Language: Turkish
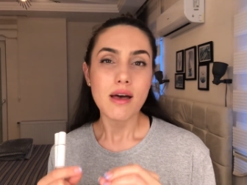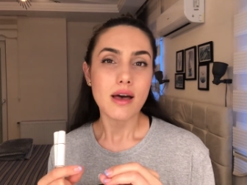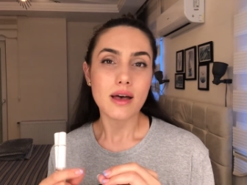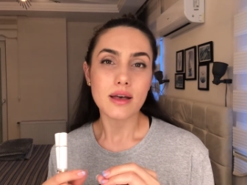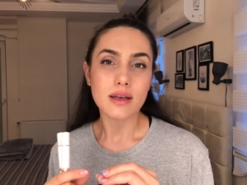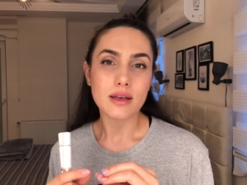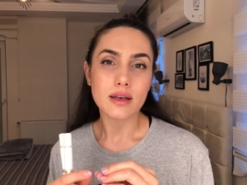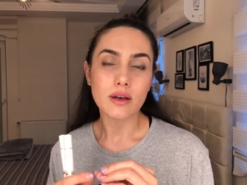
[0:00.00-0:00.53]

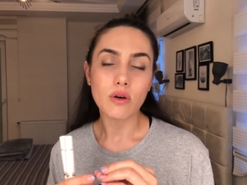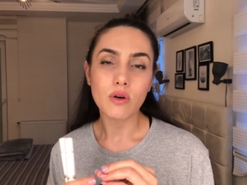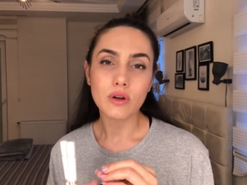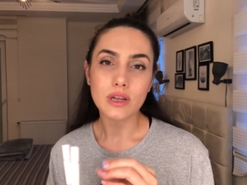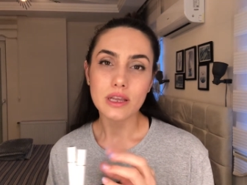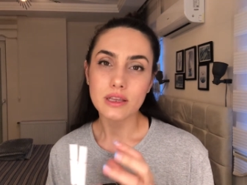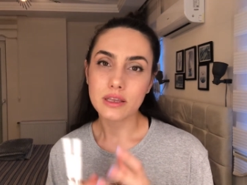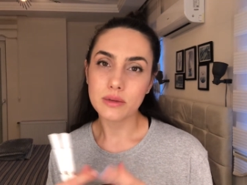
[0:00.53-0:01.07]
e,
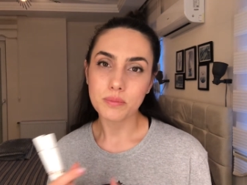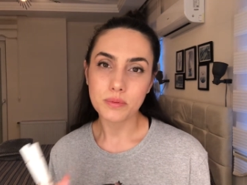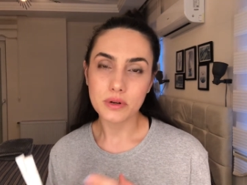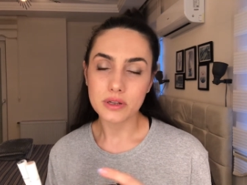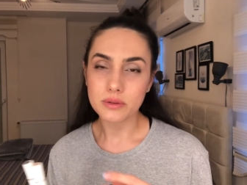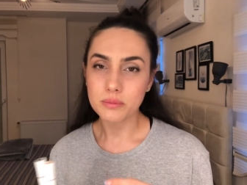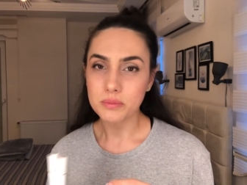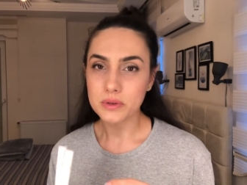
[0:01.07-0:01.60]
öyle
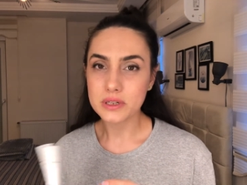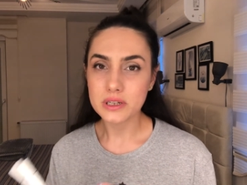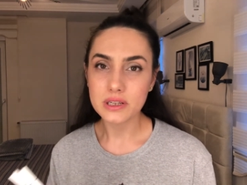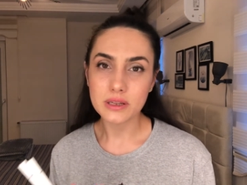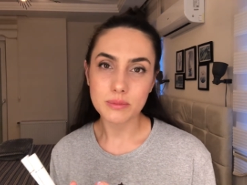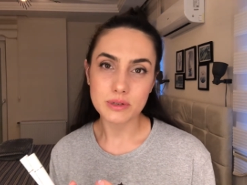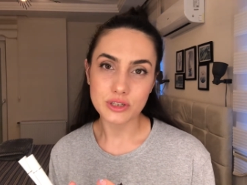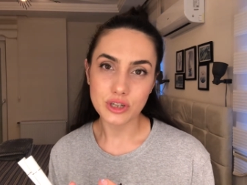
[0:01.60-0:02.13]
yıpranıp
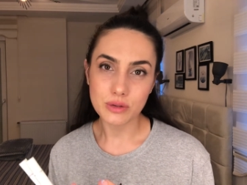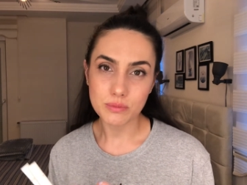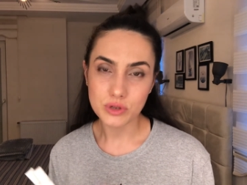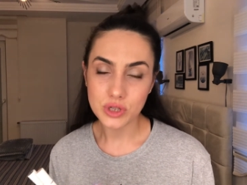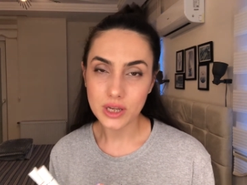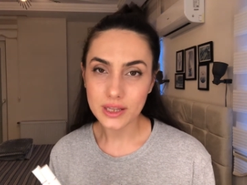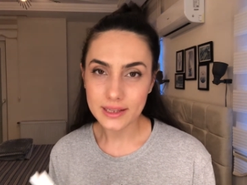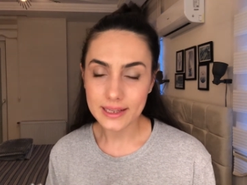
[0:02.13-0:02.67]
kırılabilecek bir
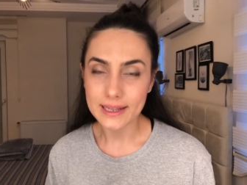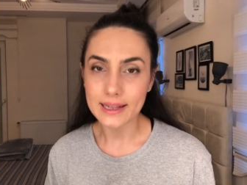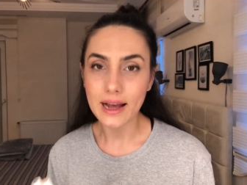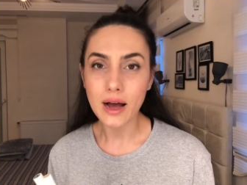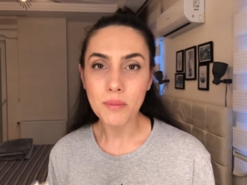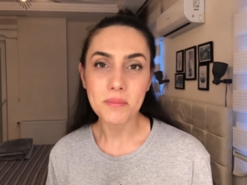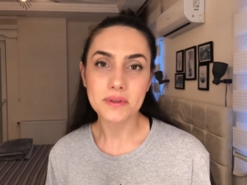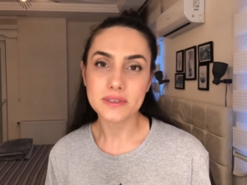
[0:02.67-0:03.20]
şey değil.
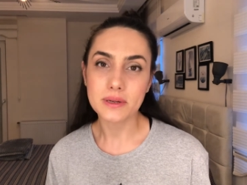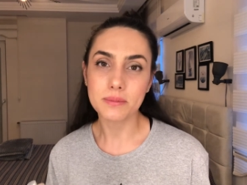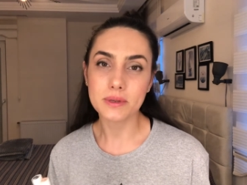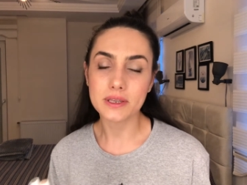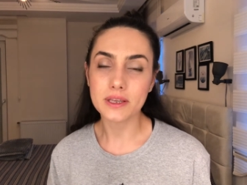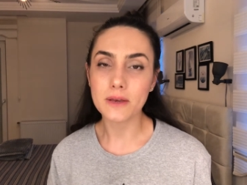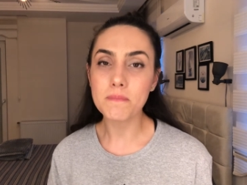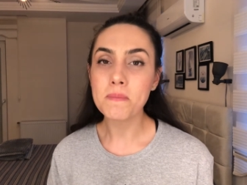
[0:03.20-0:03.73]
Ama
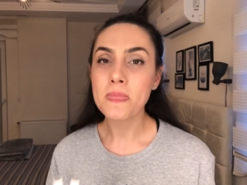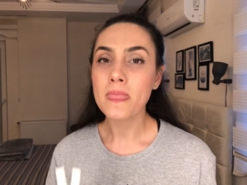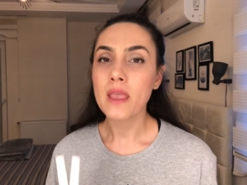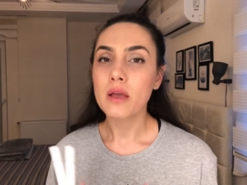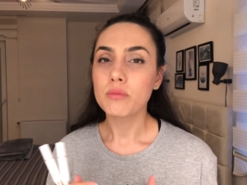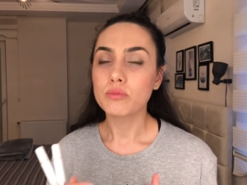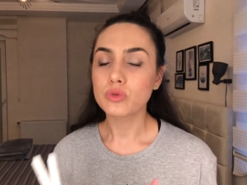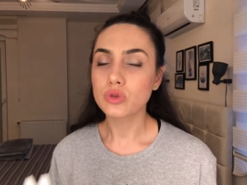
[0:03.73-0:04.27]
tabii ki
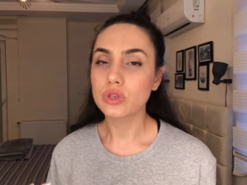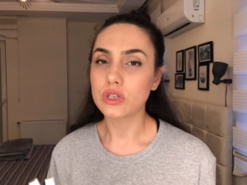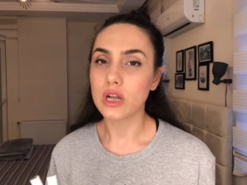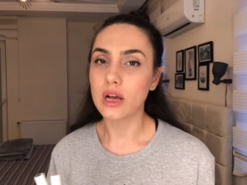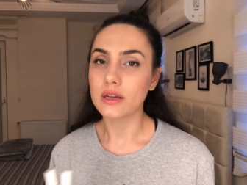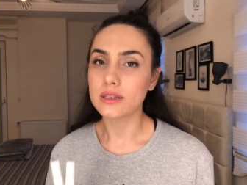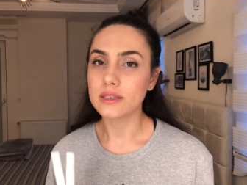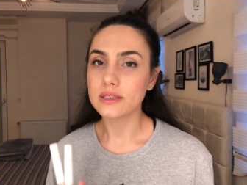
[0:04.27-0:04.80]
bu
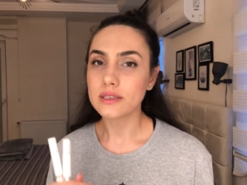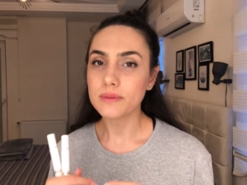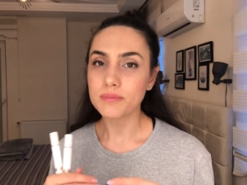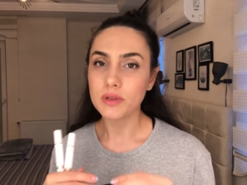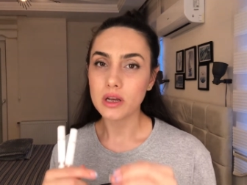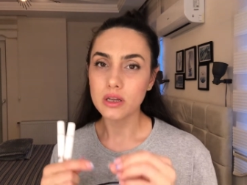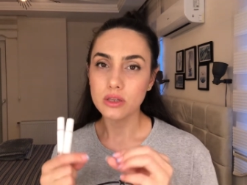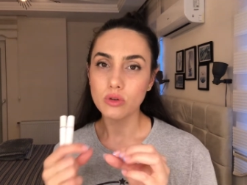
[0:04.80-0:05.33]
tırnakları
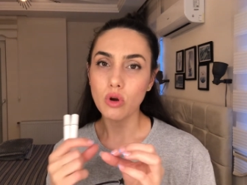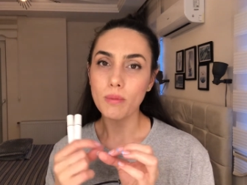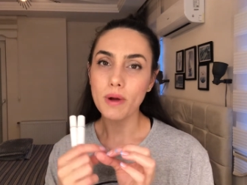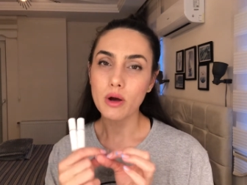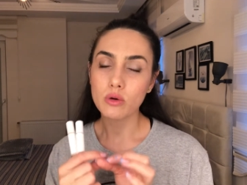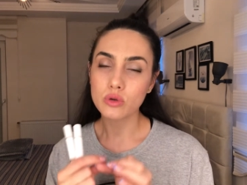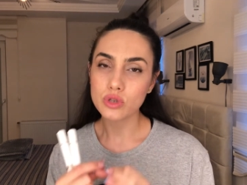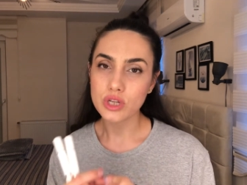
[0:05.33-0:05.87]
e,
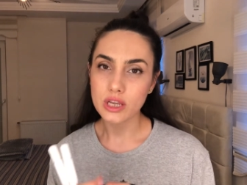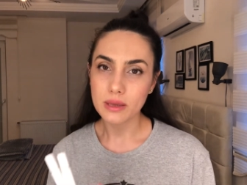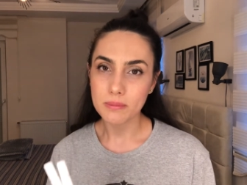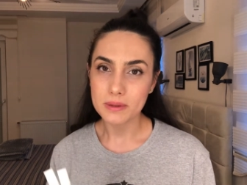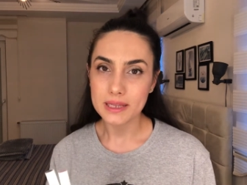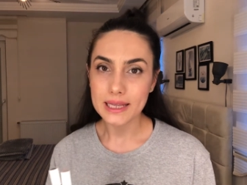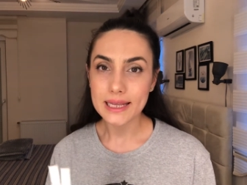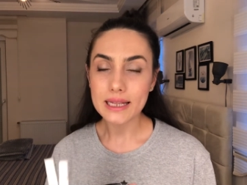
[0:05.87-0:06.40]
normal oje
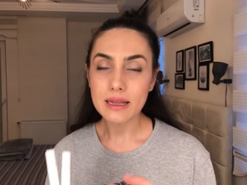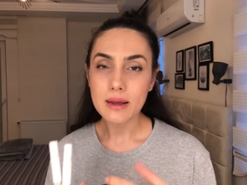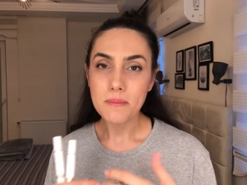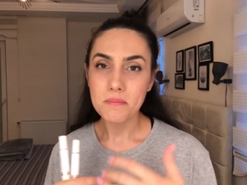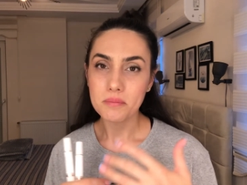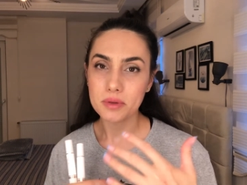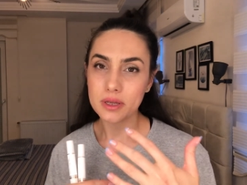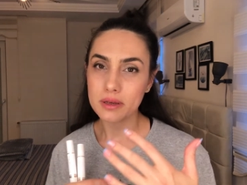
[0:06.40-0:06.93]
gibi değil
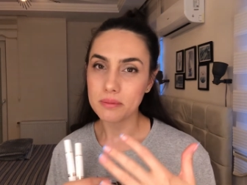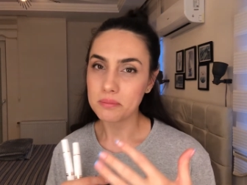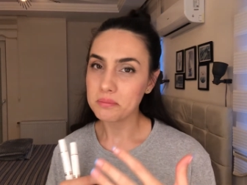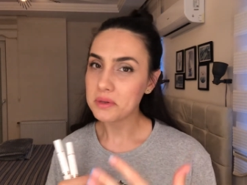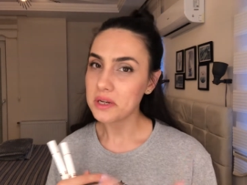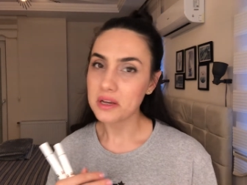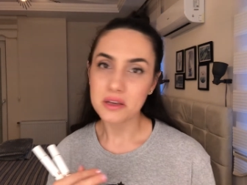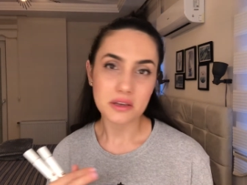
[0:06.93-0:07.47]

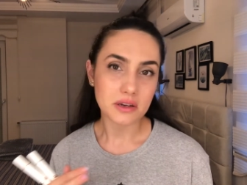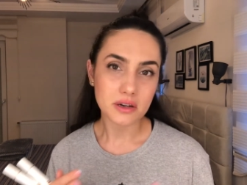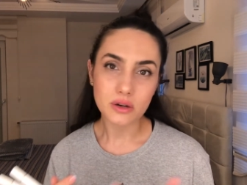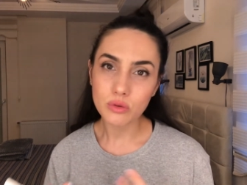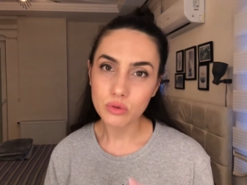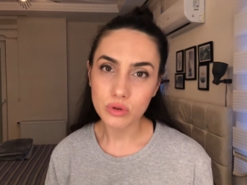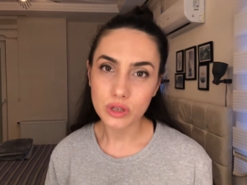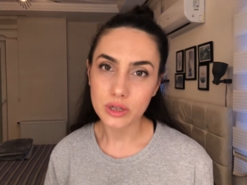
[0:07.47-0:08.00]
bir aya
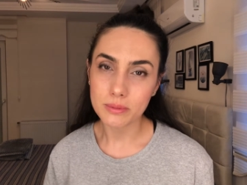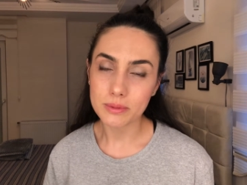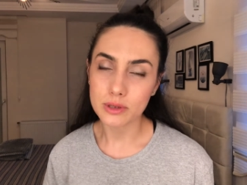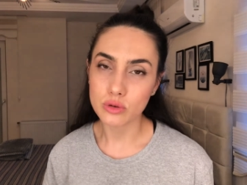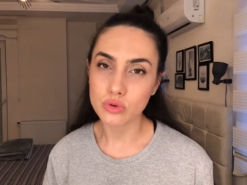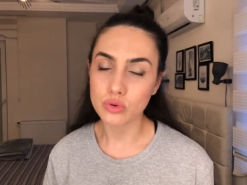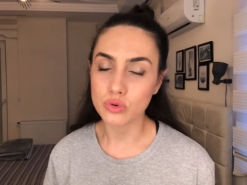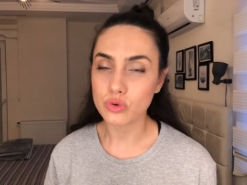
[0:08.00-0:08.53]
yakın
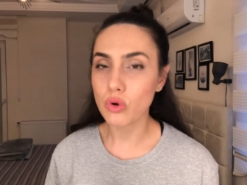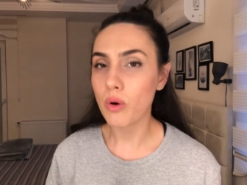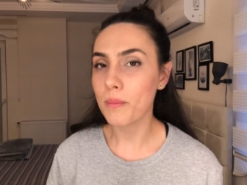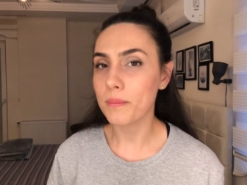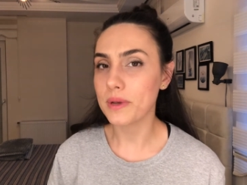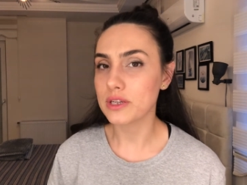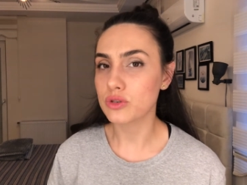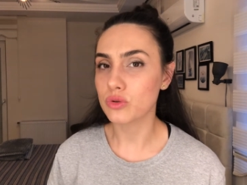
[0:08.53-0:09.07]
kullanabiliyorsunuz.
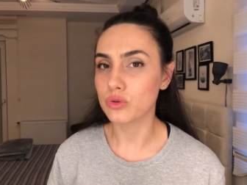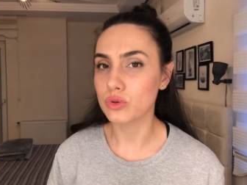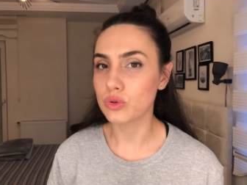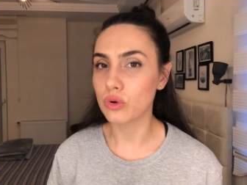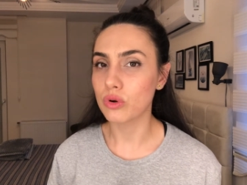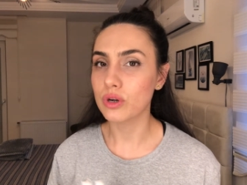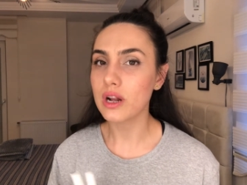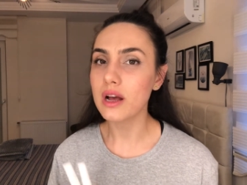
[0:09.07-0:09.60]
15 gün
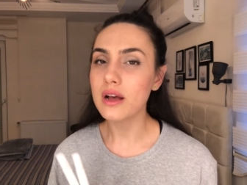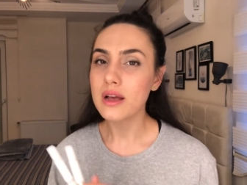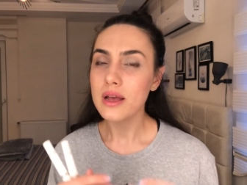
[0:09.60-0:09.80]
sonra